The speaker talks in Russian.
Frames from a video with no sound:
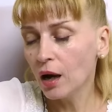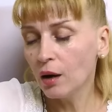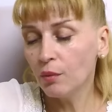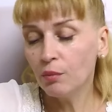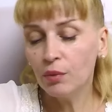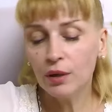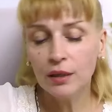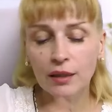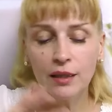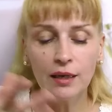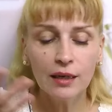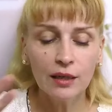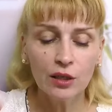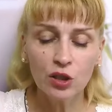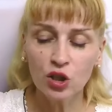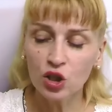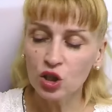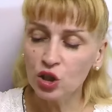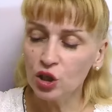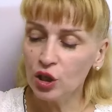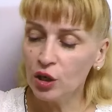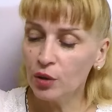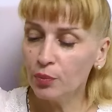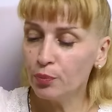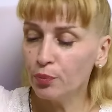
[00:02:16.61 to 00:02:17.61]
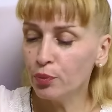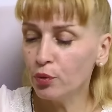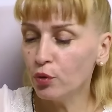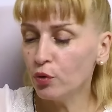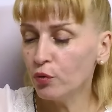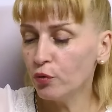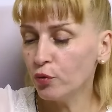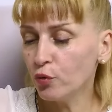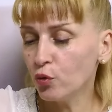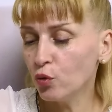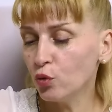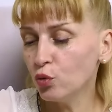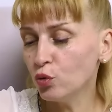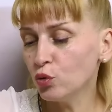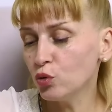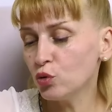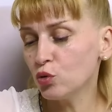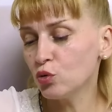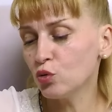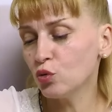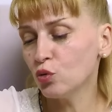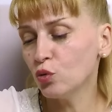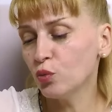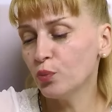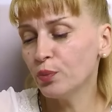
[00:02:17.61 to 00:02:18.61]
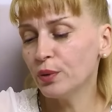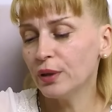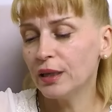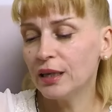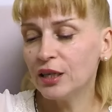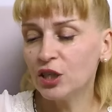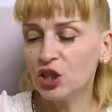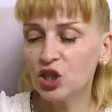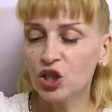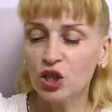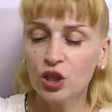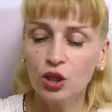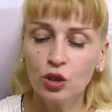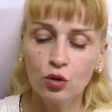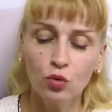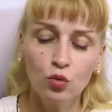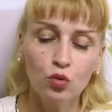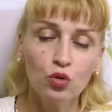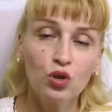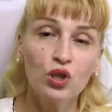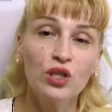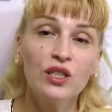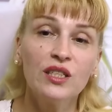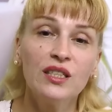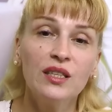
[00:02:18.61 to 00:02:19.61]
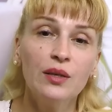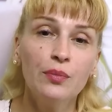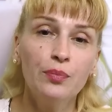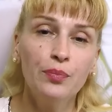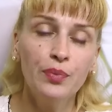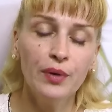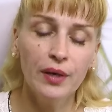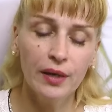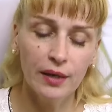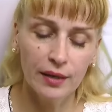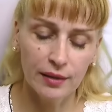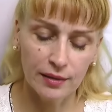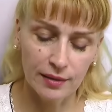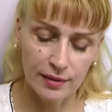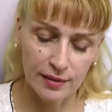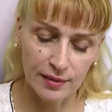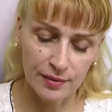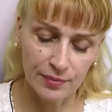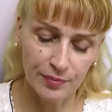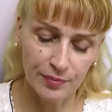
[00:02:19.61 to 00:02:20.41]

мы должны по вкусу положить душистый перец.